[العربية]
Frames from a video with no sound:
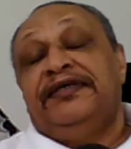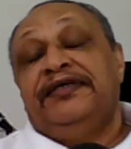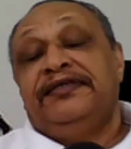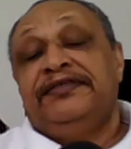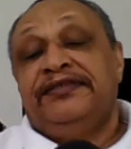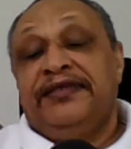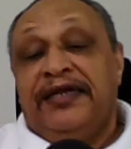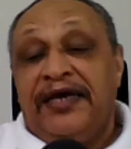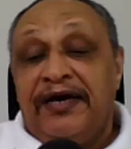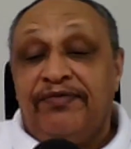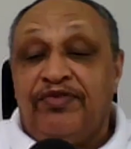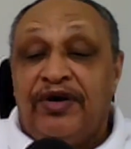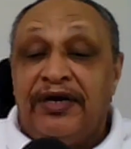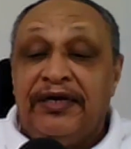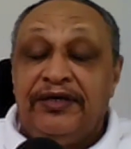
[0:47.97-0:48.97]

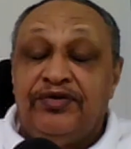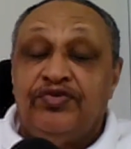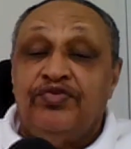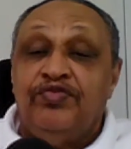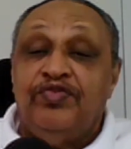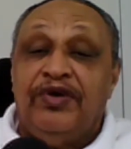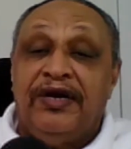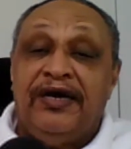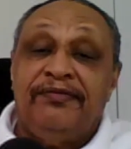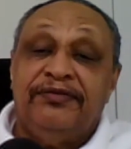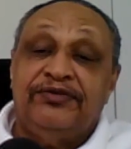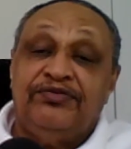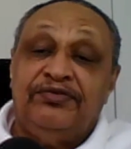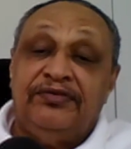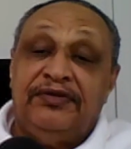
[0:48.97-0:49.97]
السلام عليكم
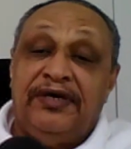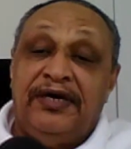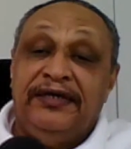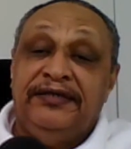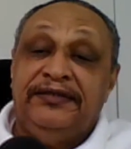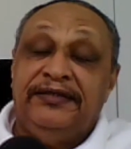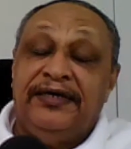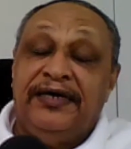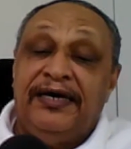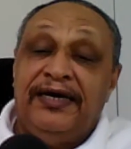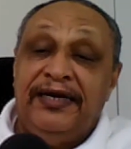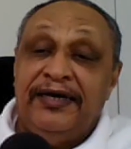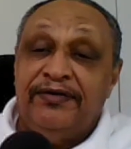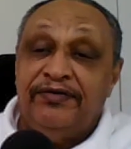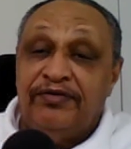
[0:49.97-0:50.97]
ورحمة الله
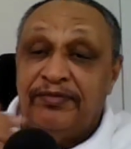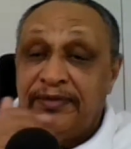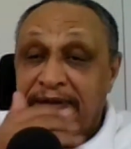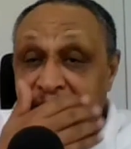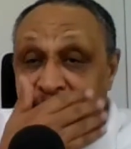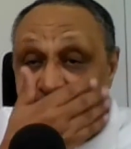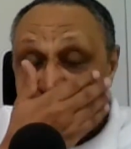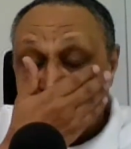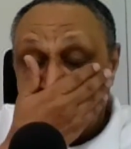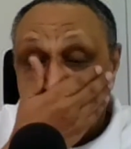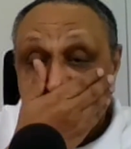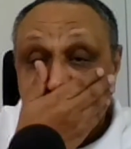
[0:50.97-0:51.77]
تعالى وبركاته